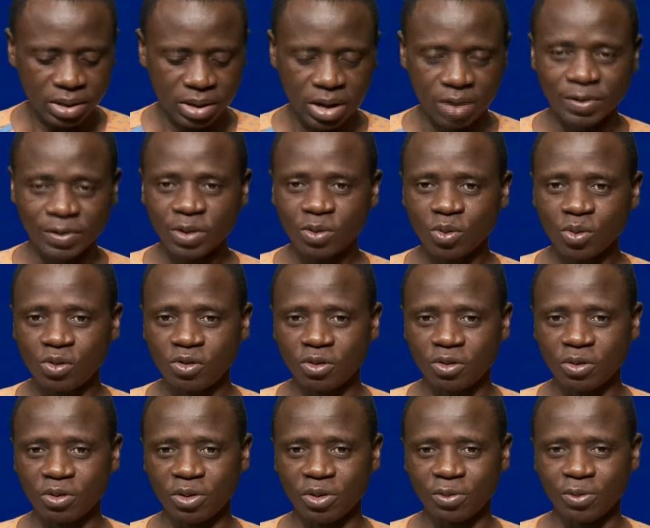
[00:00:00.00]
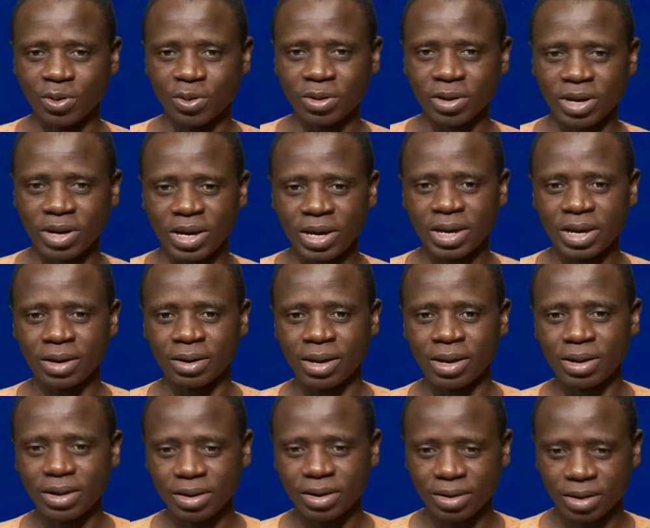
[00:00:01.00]
avant toute chose, je voudrais
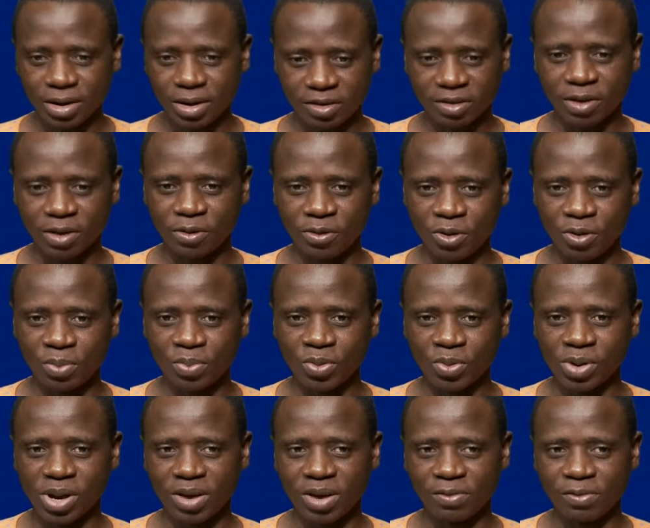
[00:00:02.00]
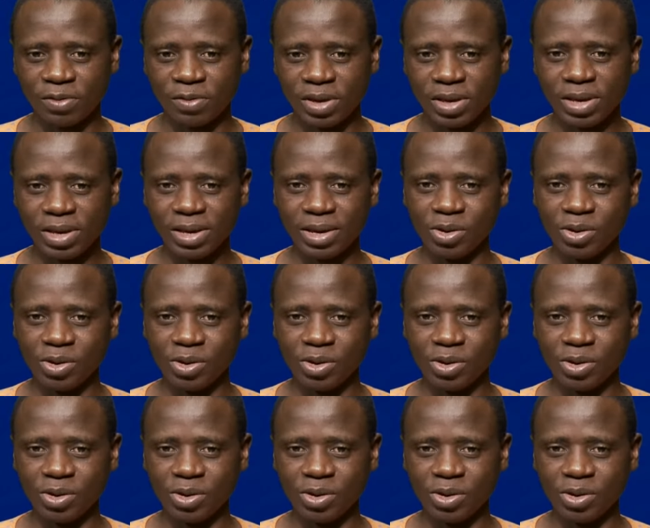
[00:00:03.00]
rendre grâce à Dieu pour la vie